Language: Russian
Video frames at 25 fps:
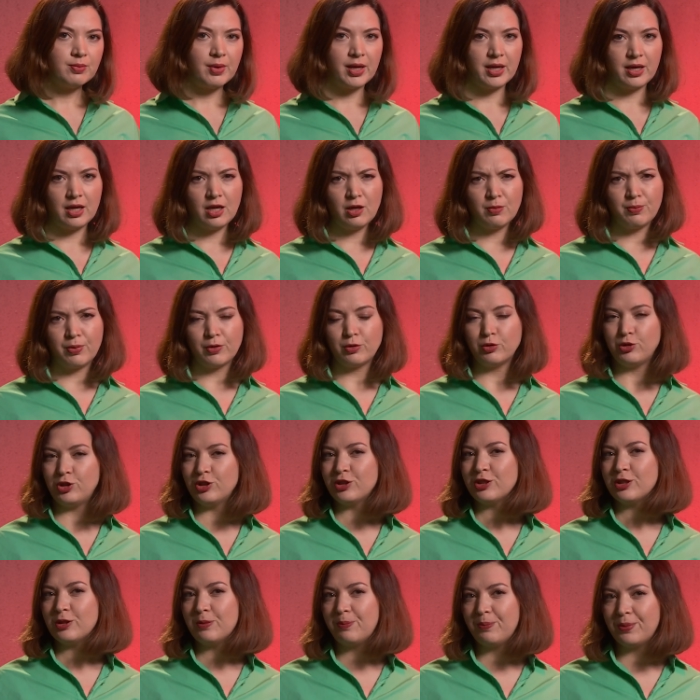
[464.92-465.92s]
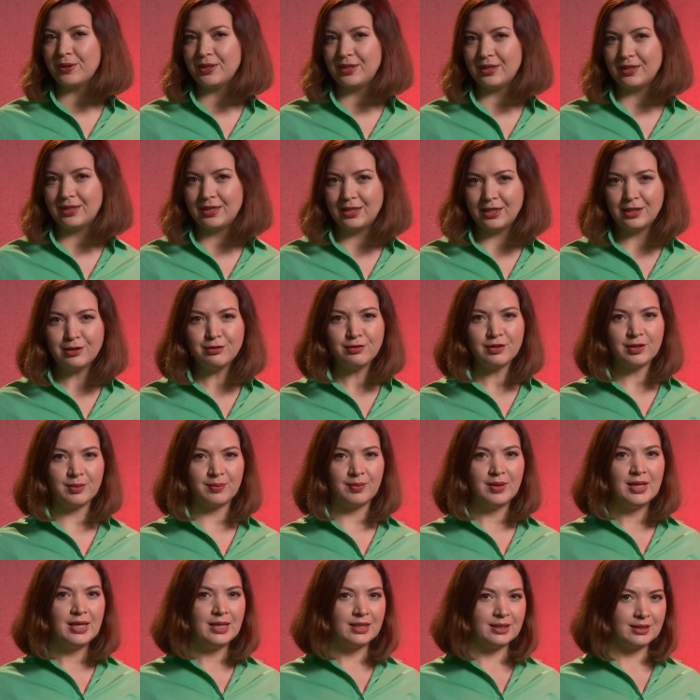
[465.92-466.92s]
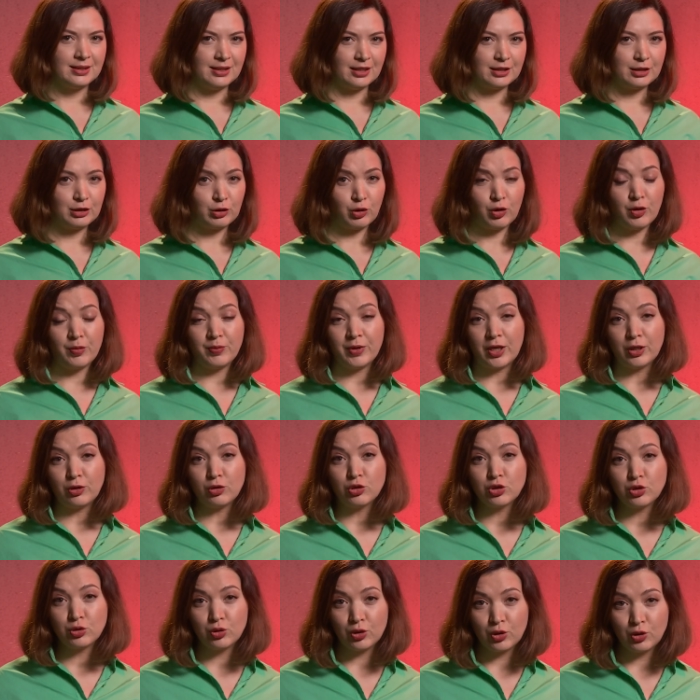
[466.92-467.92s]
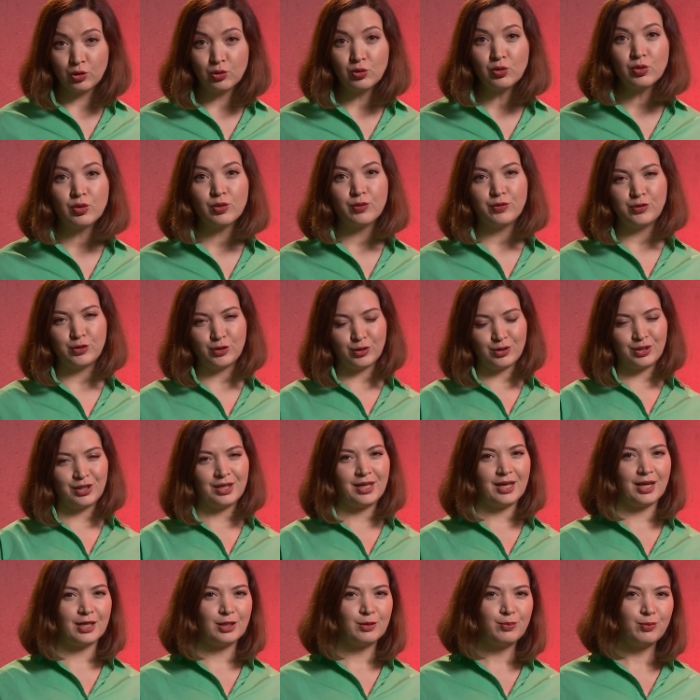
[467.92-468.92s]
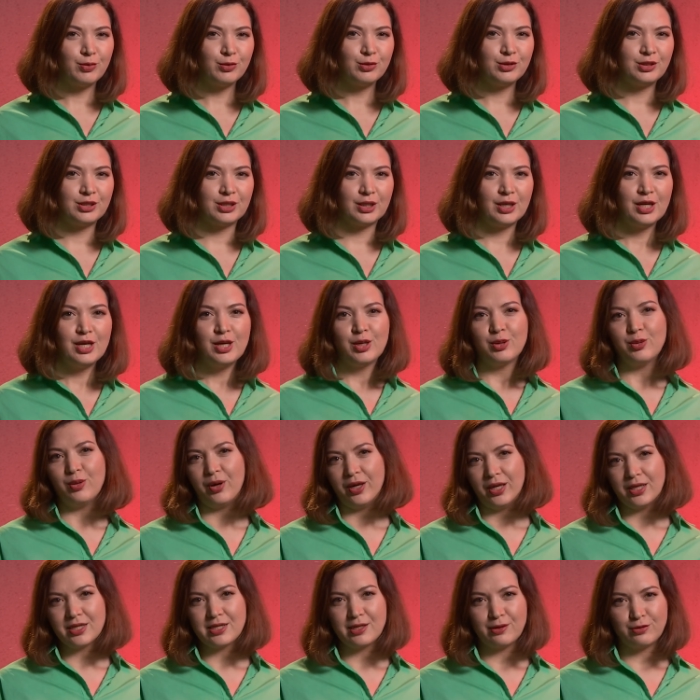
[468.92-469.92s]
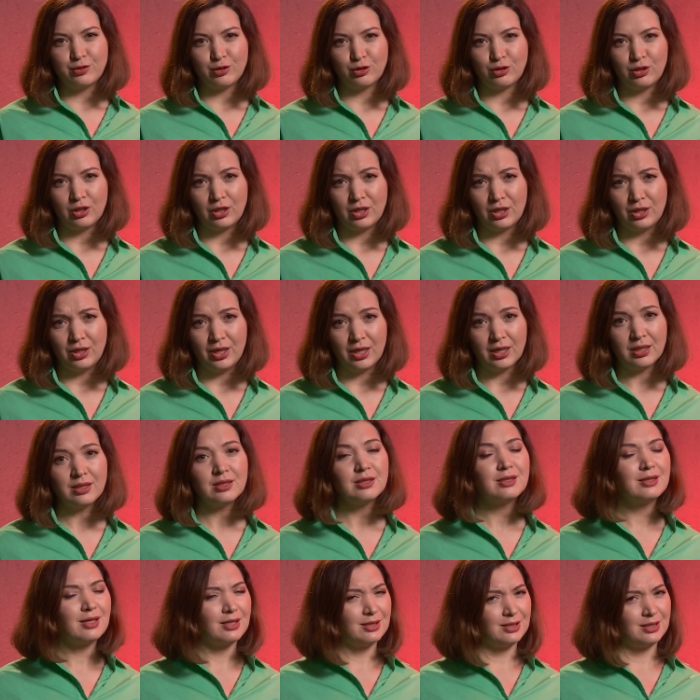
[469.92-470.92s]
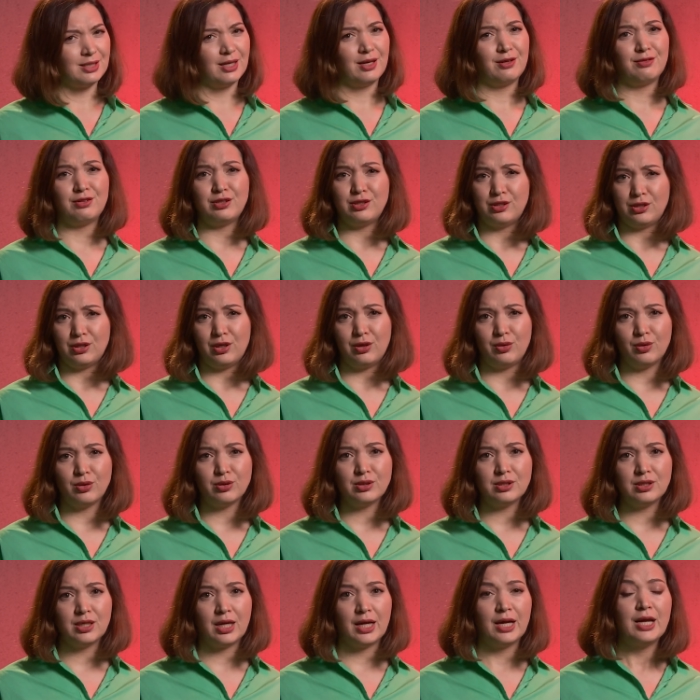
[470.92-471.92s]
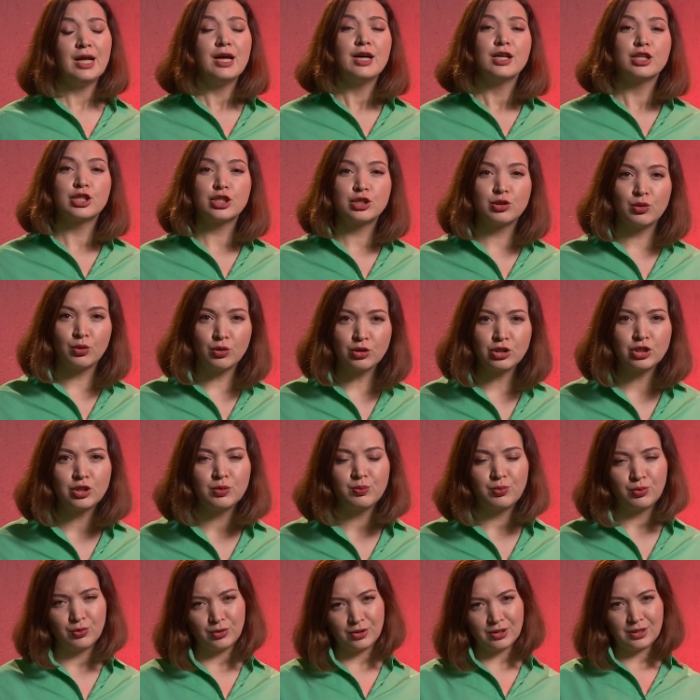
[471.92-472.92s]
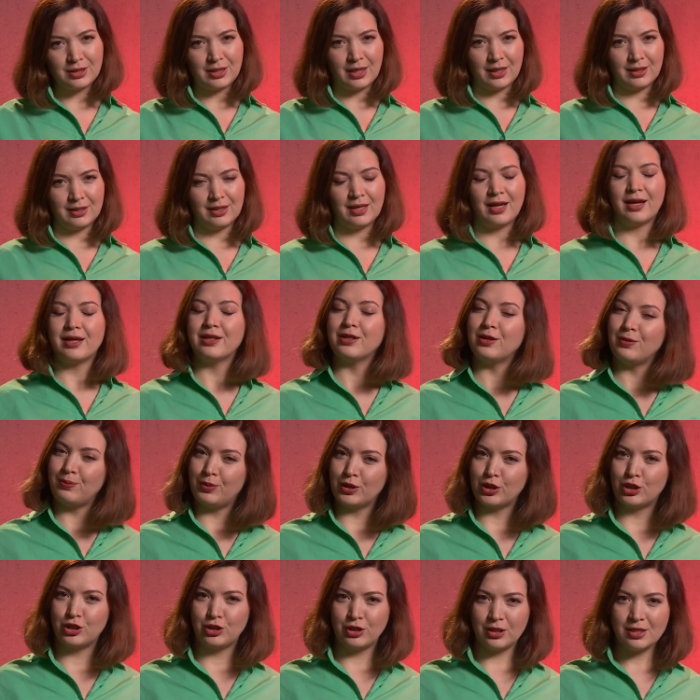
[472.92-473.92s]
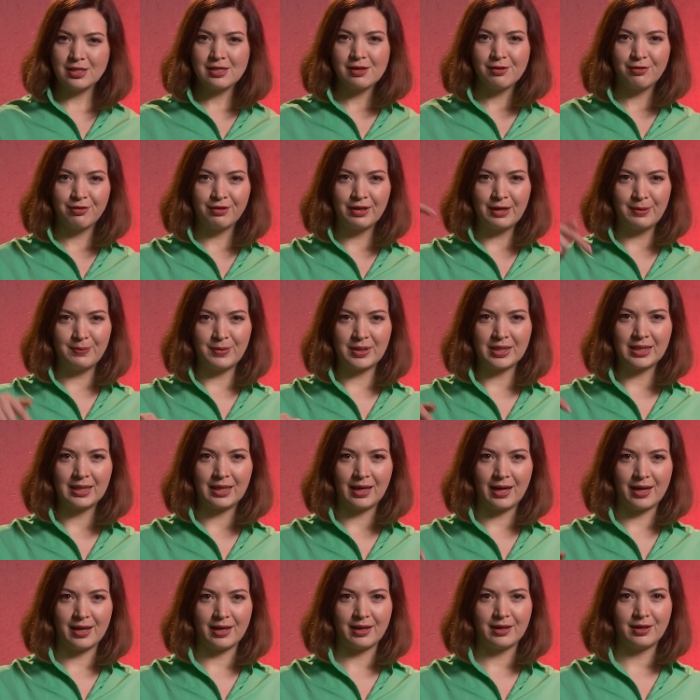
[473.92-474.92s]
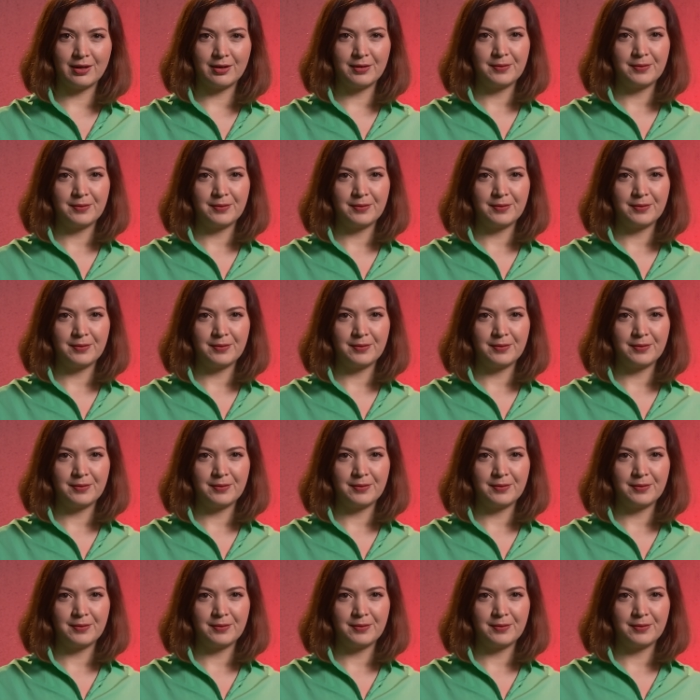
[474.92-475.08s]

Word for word: Марией получился позитивным, с настроем на то, что Юру все-таки отпустит. Ну а если все-таки нет, статья ведь серьезная, что же будет тогда? Напишите в комментариях.